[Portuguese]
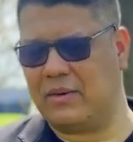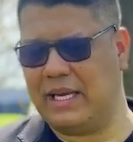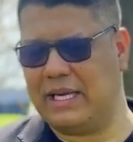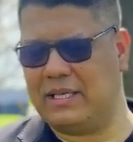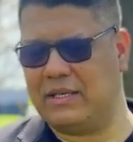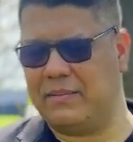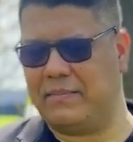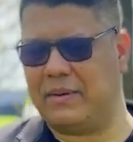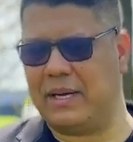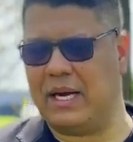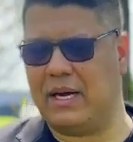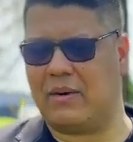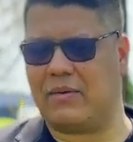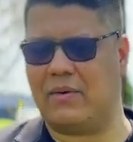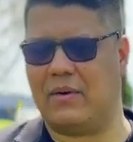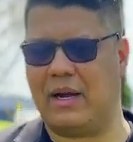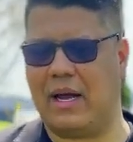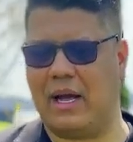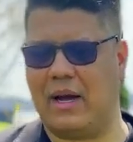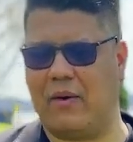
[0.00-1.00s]
O leite
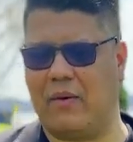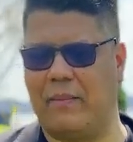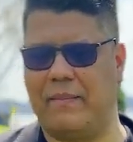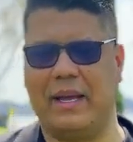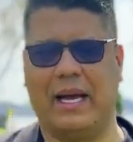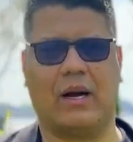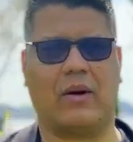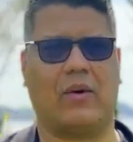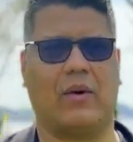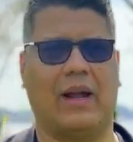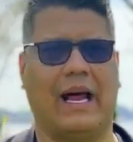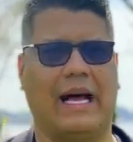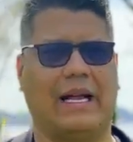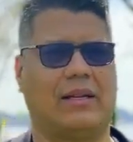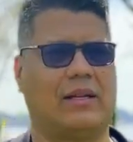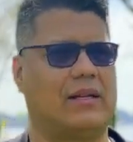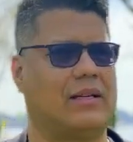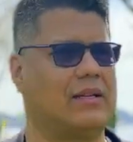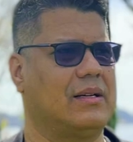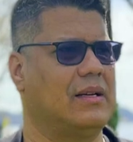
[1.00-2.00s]
branco, né? O
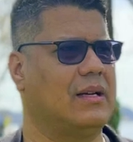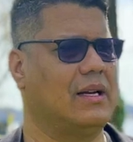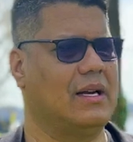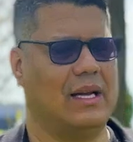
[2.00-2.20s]
biancolate.